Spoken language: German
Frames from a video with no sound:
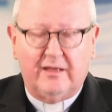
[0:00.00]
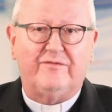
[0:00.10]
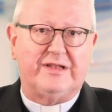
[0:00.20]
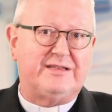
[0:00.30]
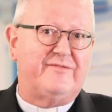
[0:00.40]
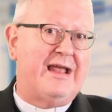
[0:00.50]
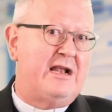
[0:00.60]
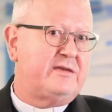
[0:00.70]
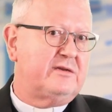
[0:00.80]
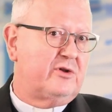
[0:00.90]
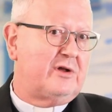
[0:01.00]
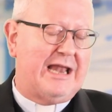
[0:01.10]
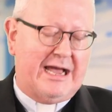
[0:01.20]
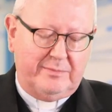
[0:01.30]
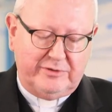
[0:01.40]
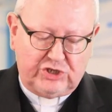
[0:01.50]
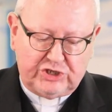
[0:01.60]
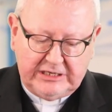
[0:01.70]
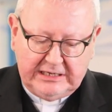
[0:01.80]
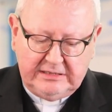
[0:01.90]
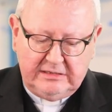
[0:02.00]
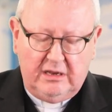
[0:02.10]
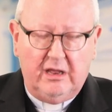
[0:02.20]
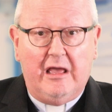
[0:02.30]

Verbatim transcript: Wird die Welt noch lang bestehen?